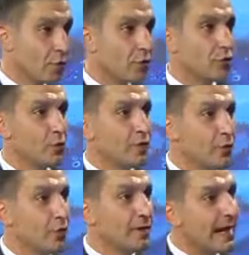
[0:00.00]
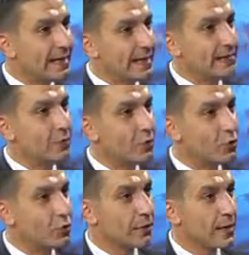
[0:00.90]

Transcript: Görüşümüz bu yönde. Herkesin bir görüşü var.